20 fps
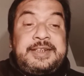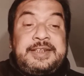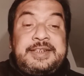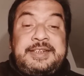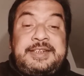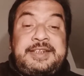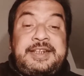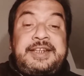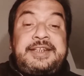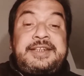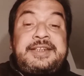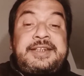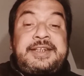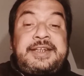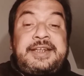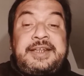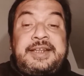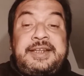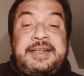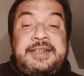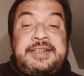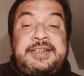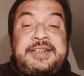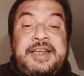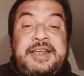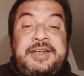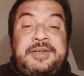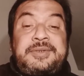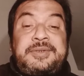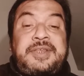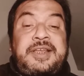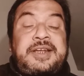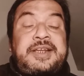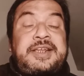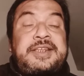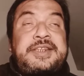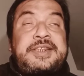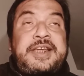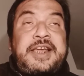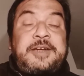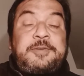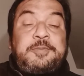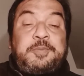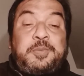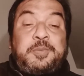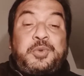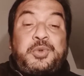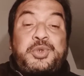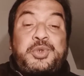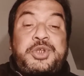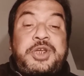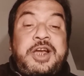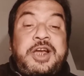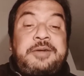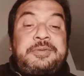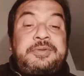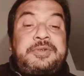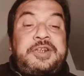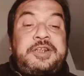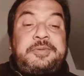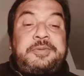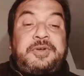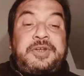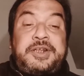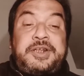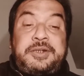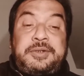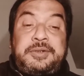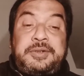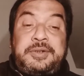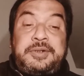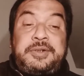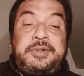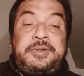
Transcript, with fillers: জেনকে যেন তার কাছে এক বোঝা বলে মনে হলো